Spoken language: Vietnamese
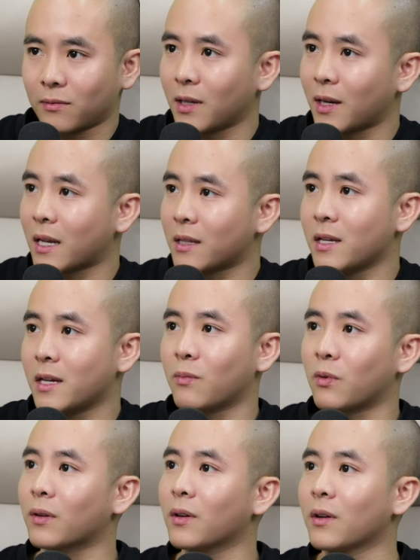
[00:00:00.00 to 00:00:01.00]
được ăn
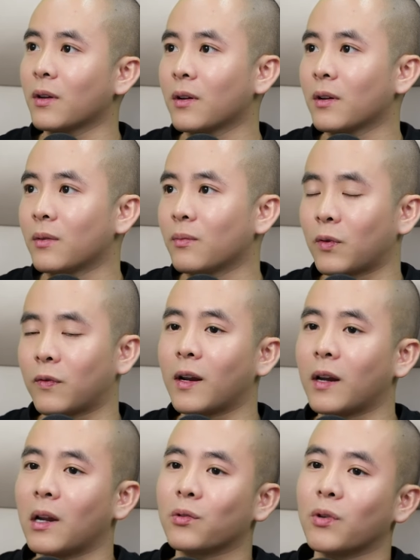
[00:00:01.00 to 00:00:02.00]
chia một một
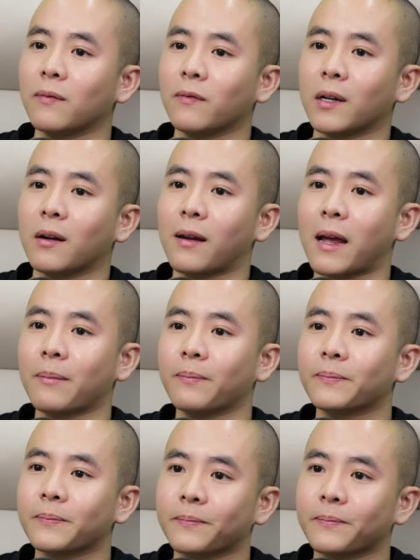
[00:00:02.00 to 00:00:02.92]
phần lợi nhuận với Grab